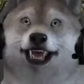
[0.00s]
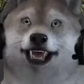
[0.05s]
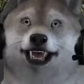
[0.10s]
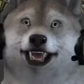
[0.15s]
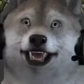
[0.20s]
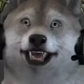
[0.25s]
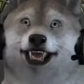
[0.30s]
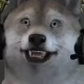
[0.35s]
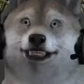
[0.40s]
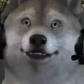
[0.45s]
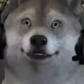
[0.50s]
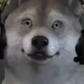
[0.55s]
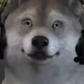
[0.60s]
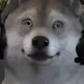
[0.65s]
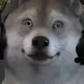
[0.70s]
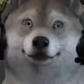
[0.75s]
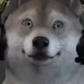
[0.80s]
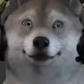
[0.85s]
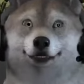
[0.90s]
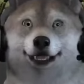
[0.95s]
Ähm,
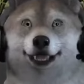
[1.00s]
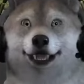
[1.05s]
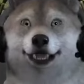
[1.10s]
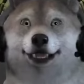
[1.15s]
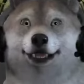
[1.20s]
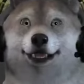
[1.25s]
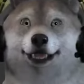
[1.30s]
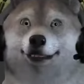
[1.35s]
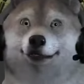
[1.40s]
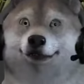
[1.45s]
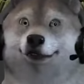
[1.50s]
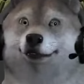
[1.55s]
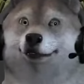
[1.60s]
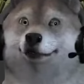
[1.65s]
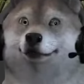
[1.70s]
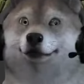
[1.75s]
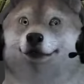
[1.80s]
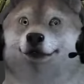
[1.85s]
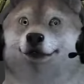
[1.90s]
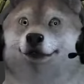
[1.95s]
ja, kommt drauf
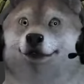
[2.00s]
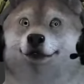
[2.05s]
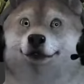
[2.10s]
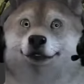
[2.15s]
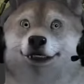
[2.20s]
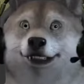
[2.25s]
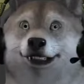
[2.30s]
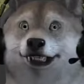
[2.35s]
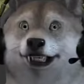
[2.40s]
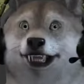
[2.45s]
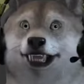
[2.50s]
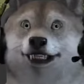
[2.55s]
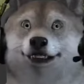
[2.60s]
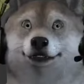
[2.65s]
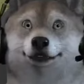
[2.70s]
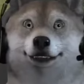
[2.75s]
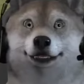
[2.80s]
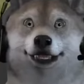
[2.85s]
an, mit welchem Game.